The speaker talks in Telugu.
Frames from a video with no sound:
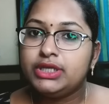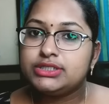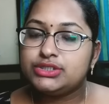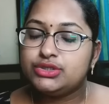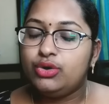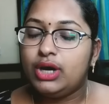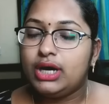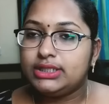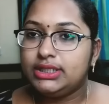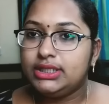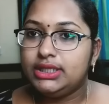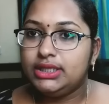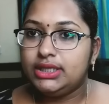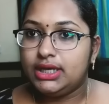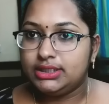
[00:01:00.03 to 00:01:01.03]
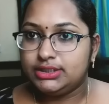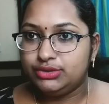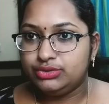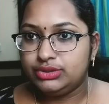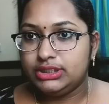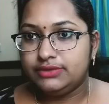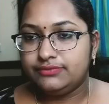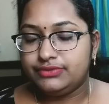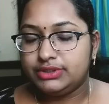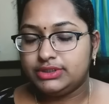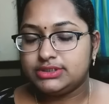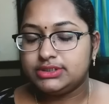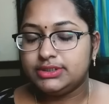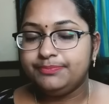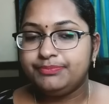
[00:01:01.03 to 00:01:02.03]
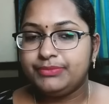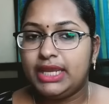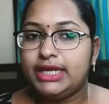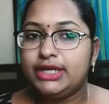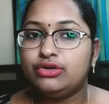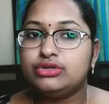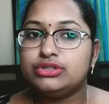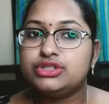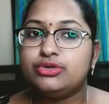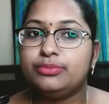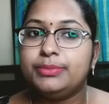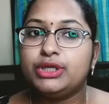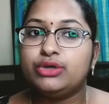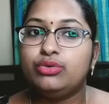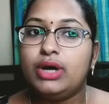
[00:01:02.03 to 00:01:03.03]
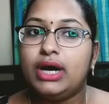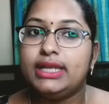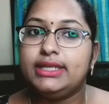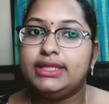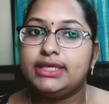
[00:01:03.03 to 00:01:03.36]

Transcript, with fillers: సో అది అది ఉంది డిఫరెన్స్ అండ్ ఆల్సో మీకు అలీ